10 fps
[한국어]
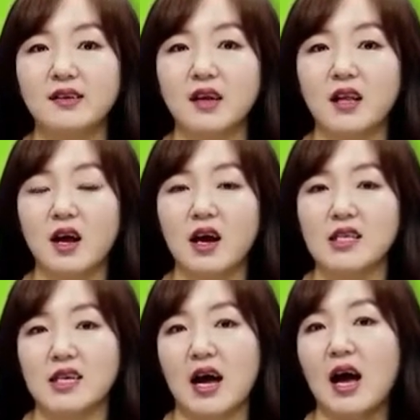
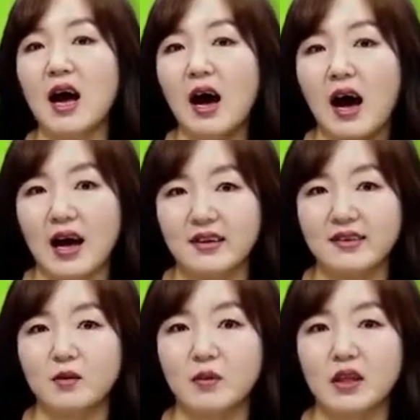해당하지가
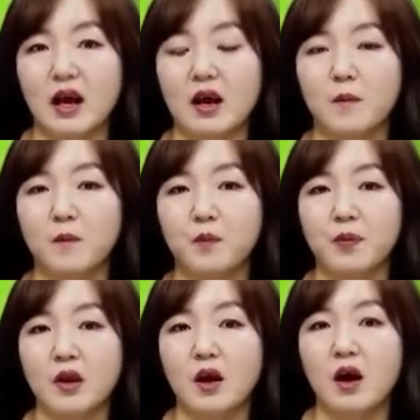않습니다.
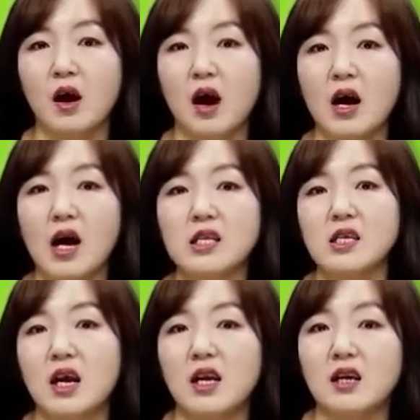한
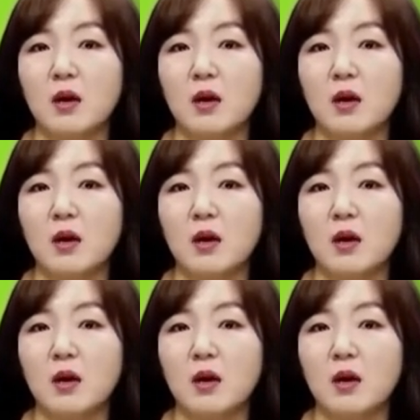가지 예를